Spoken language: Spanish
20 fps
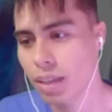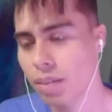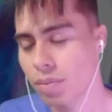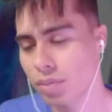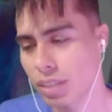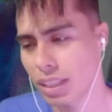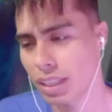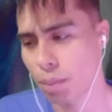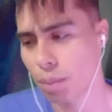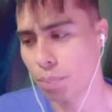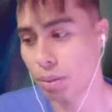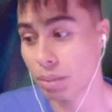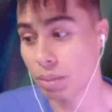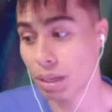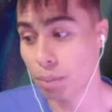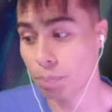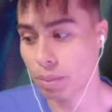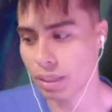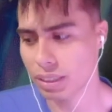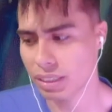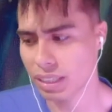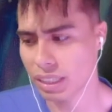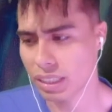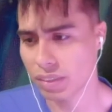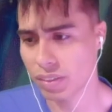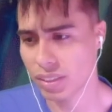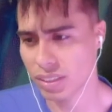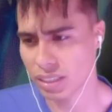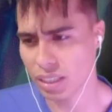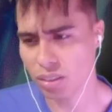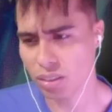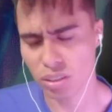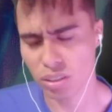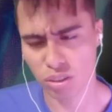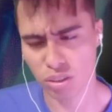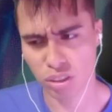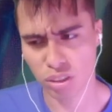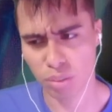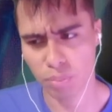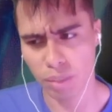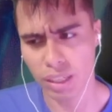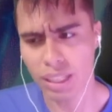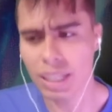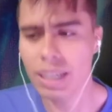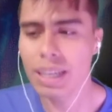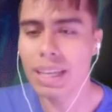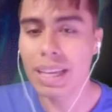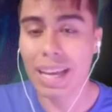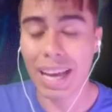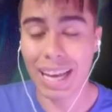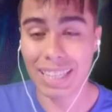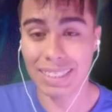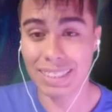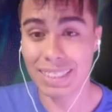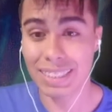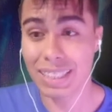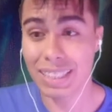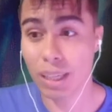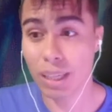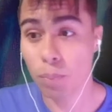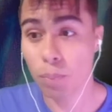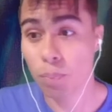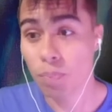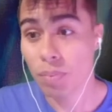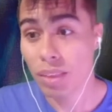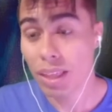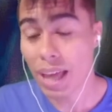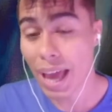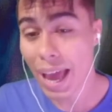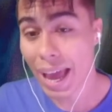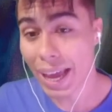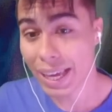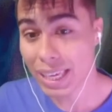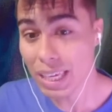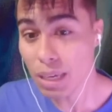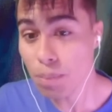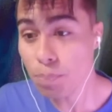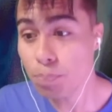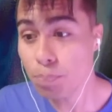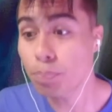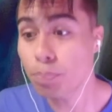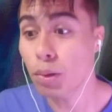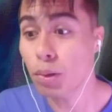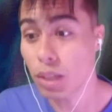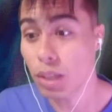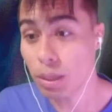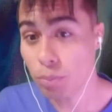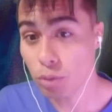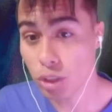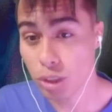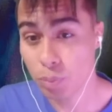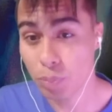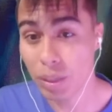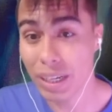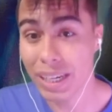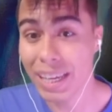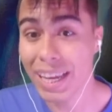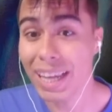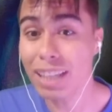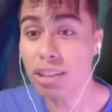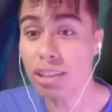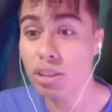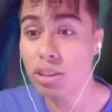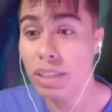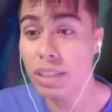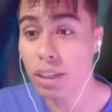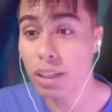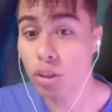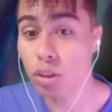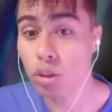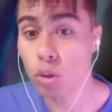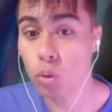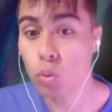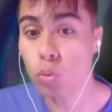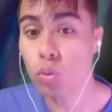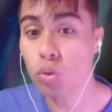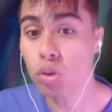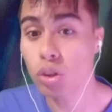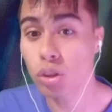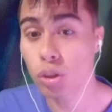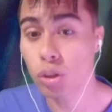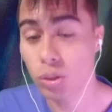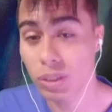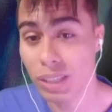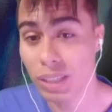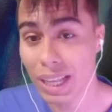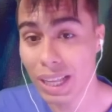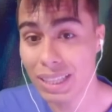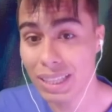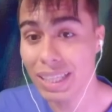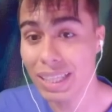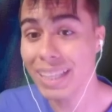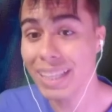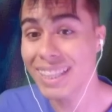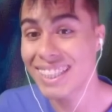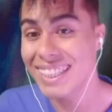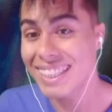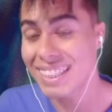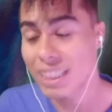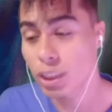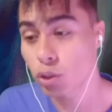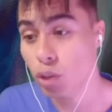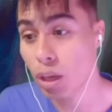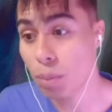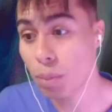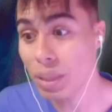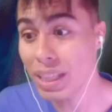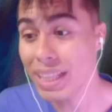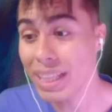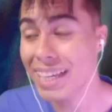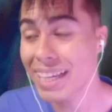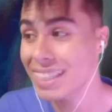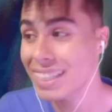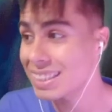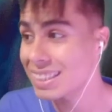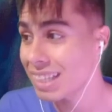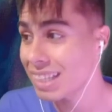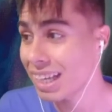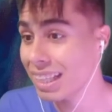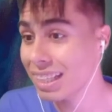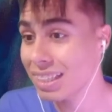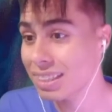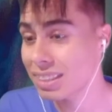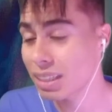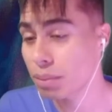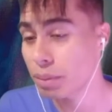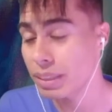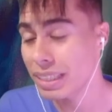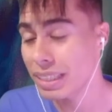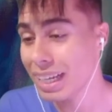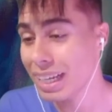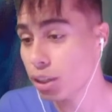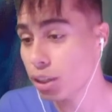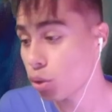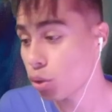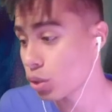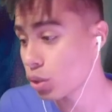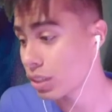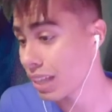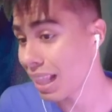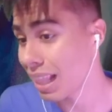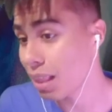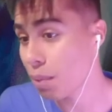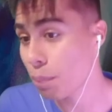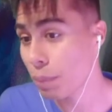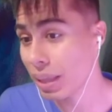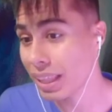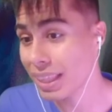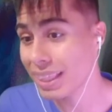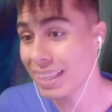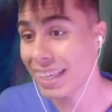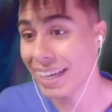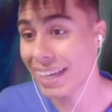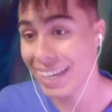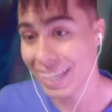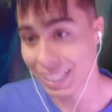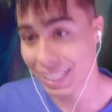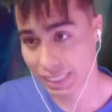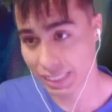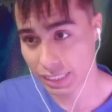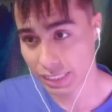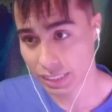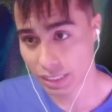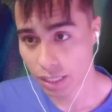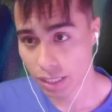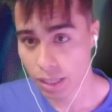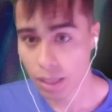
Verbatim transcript: de la primera parte de aniversario, si no estoy mal. Así que aquí podemos ver que nos dieron un total de 19.000 cristales de manera totalmente gratis.